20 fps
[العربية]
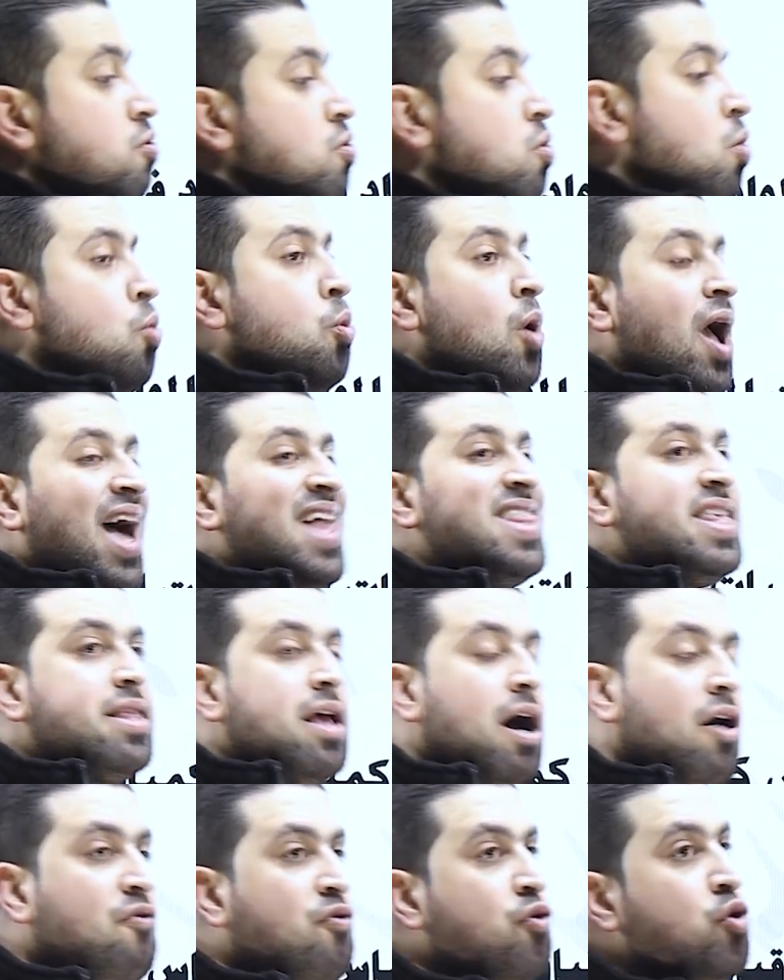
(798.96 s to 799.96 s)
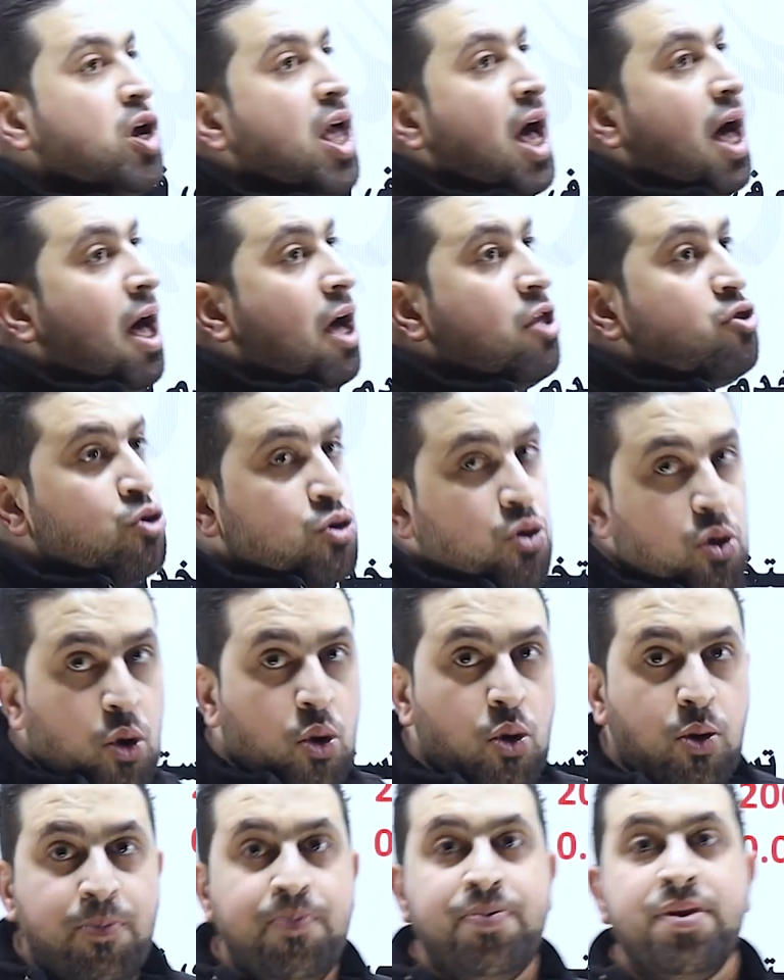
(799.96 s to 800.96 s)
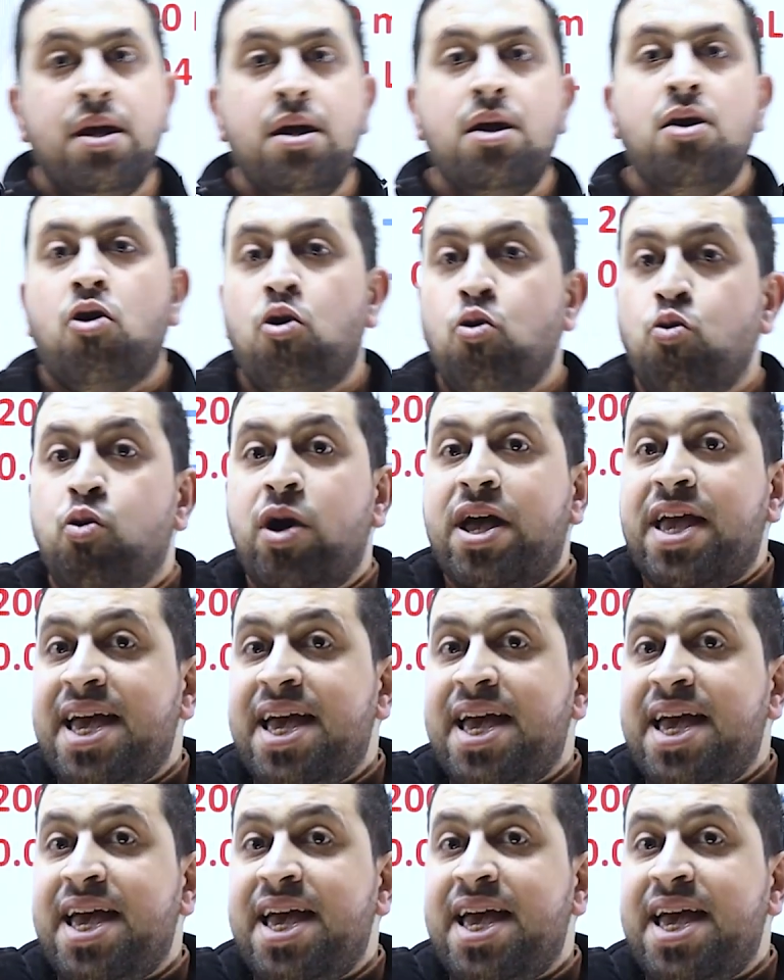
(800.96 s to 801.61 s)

انه هو عدد افوكادرو هو